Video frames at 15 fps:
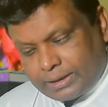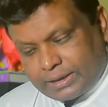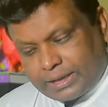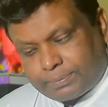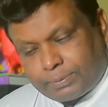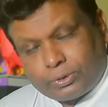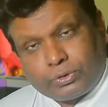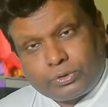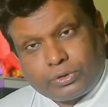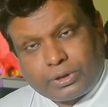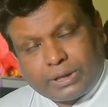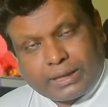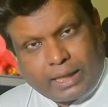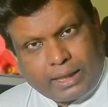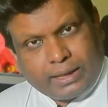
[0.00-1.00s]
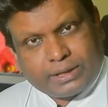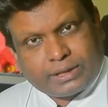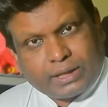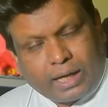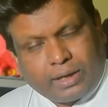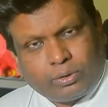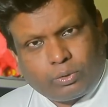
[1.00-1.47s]
শেষ পর্যন্ত তেতাল্লিশ
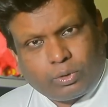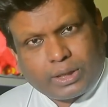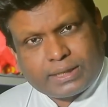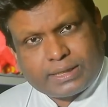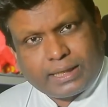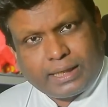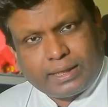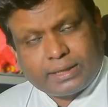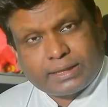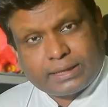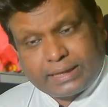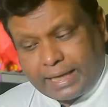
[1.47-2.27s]
রানও করেছিলেন